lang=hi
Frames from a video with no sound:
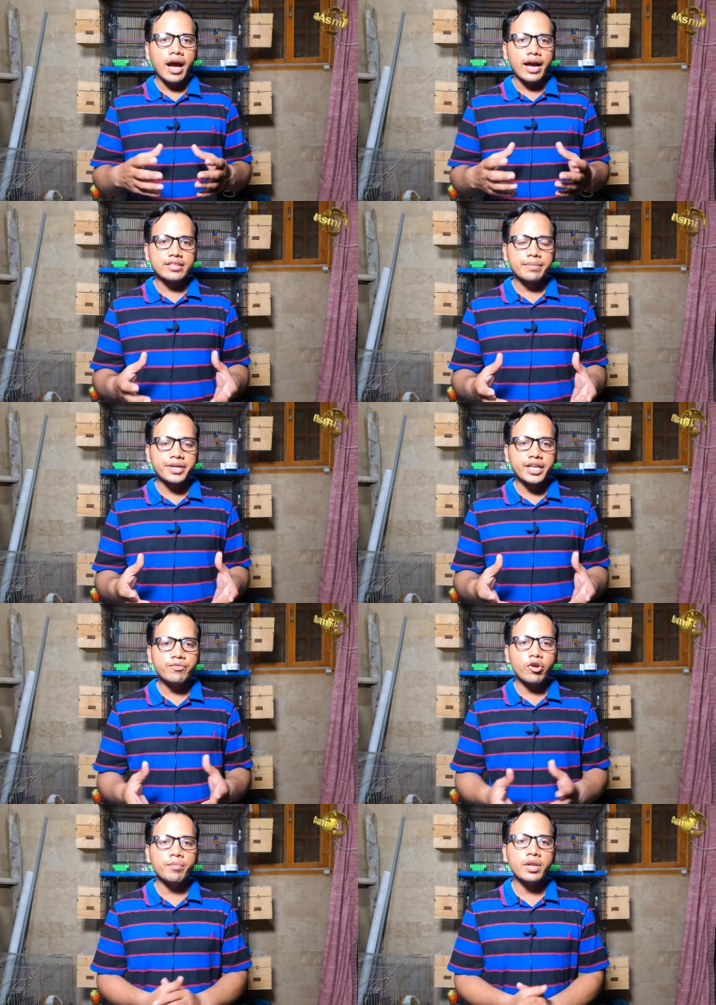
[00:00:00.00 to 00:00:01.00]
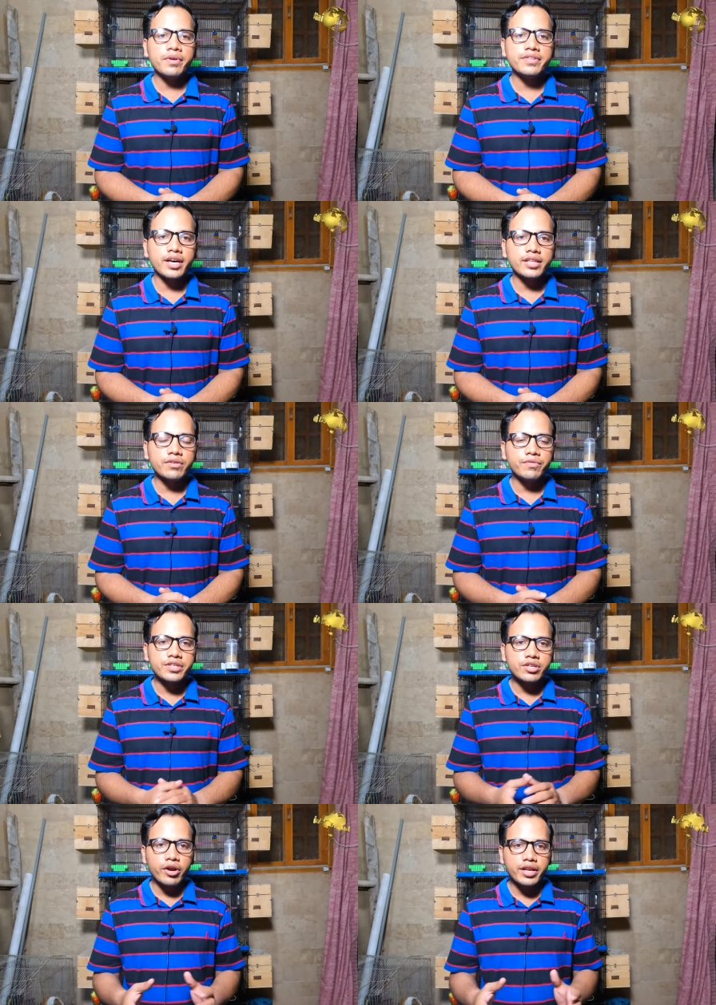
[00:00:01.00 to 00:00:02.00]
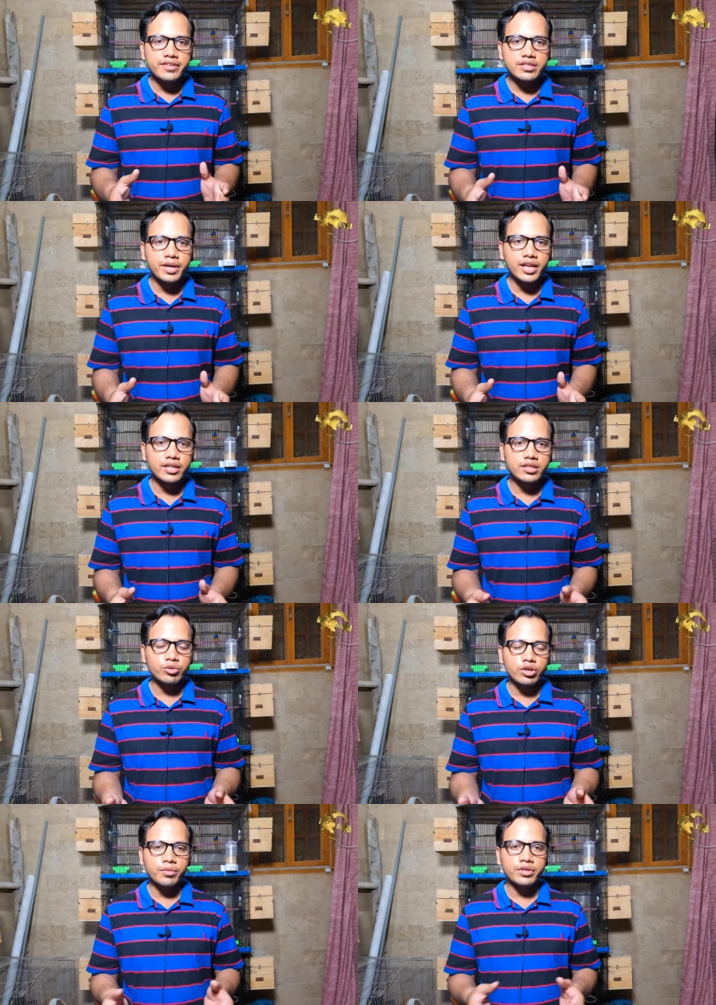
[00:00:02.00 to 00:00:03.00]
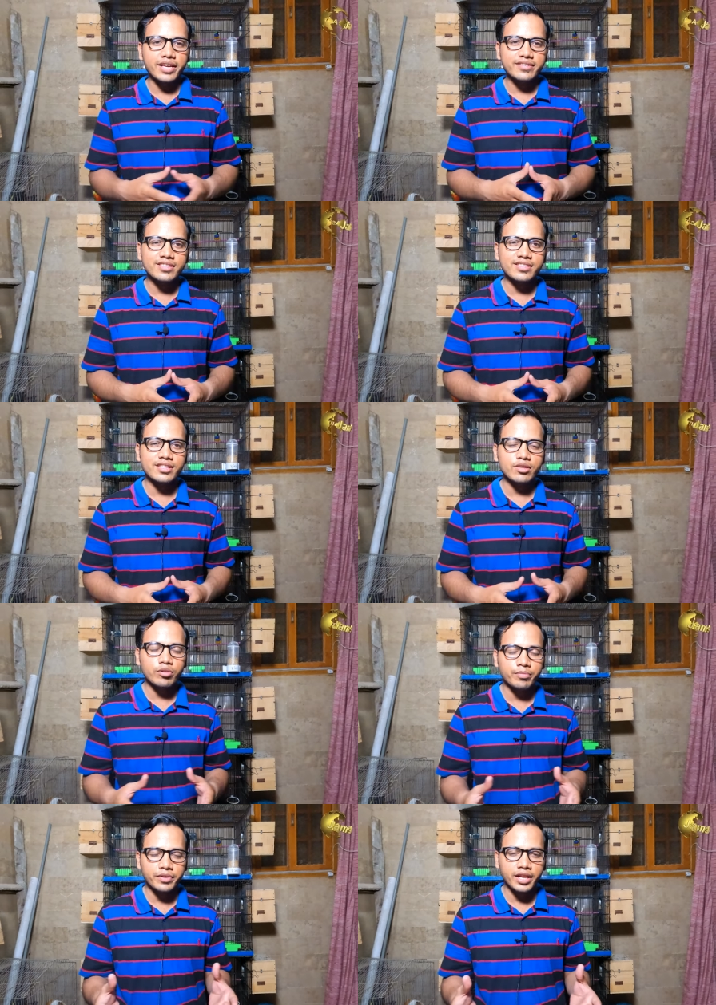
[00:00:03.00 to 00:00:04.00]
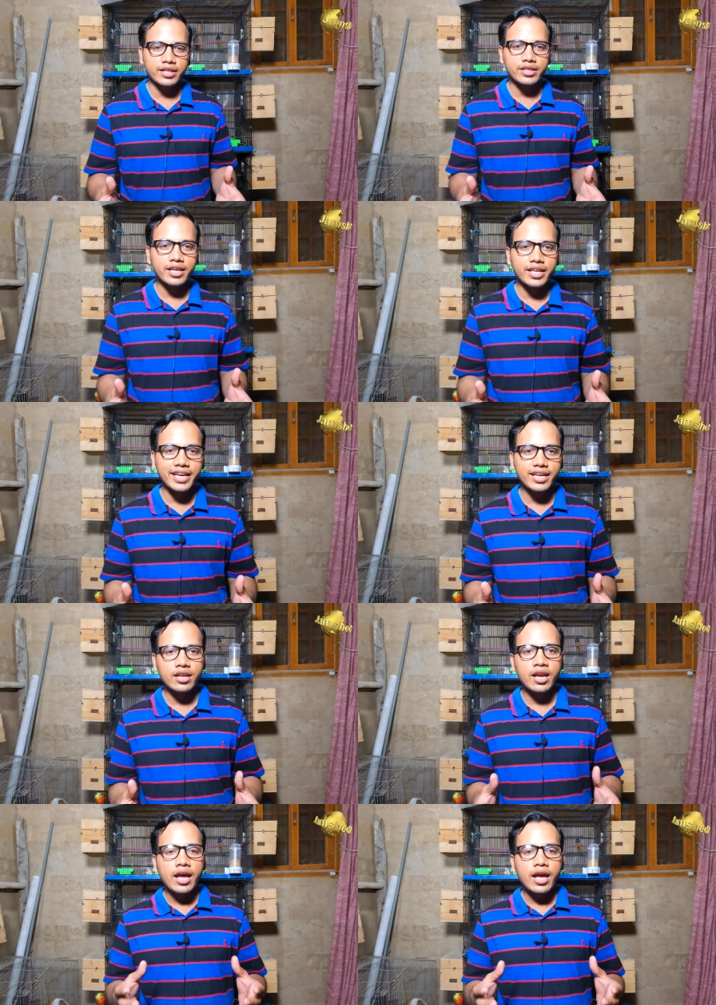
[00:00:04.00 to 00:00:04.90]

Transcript: अच्छा ब्रीडिंग फार्मूले में ज़्यादातर फ़िश का ऑयल इस्तेमाल करते हैं थोड़ी बहुत एक्स्ट्रा चीज़ें लोग मिलाते हैं लेकिन